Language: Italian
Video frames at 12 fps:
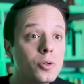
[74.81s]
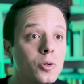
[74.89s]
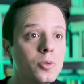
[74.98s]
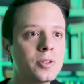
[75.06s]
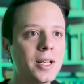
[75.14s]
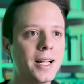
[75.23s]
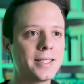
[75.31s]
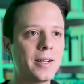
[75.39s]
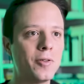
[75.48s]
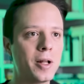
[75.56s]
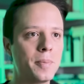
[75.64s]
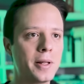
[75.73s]
tutta la
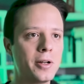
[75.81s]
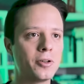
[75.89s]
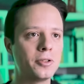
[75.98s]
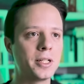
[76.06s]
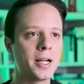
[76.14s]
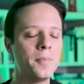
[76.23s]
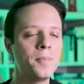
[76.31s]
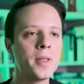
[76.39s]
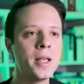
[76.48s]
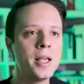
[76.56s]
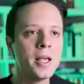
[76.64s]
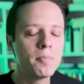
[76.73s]
tavola periodica.
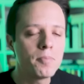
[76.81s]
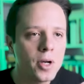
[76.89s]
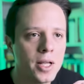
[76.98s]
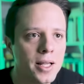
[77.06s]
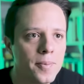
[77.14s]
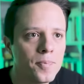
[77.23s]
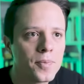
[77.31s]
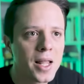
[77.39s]
Poi